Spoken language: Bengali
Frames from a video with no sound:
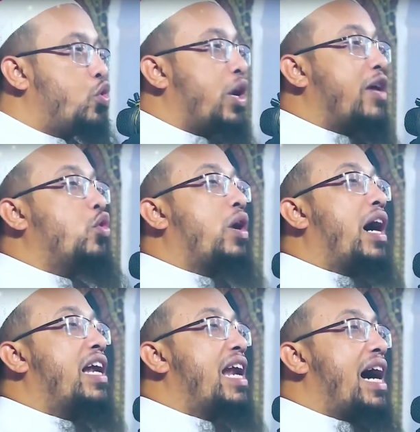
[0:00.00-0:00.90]
সুরায়
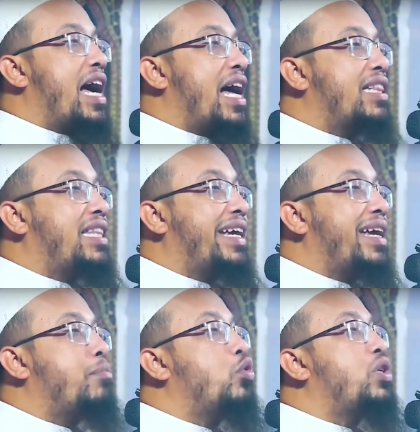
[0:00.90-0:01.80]
দোকানের আয়াত
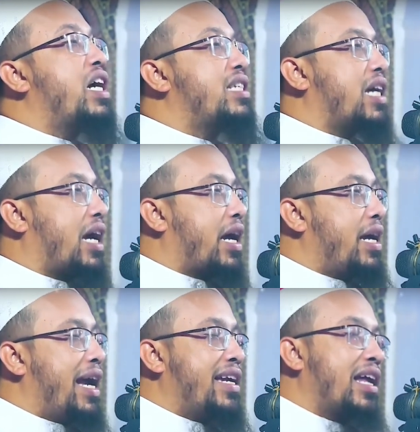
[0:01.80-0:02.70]
থেকে বোঝা
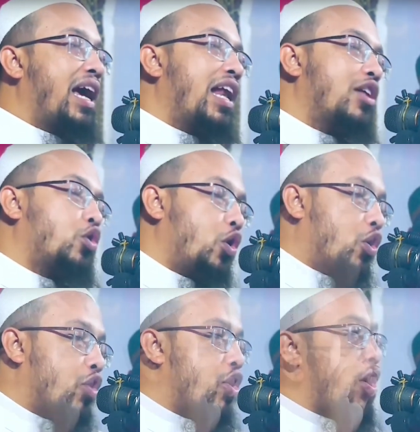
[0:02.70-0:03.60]
যায় এটা
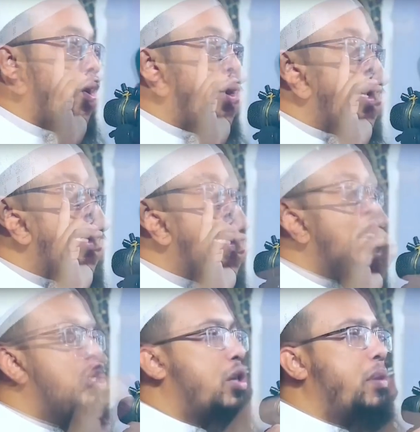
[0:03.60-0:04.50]
লাইলাতুল কদরে হয়
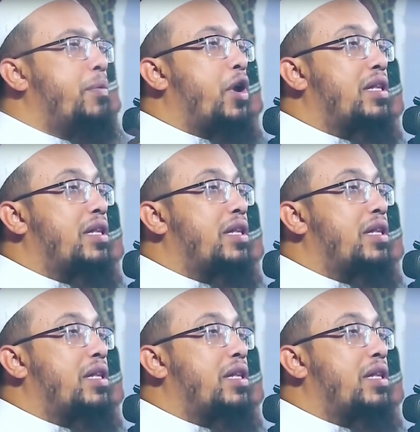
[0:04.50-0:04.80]
সবে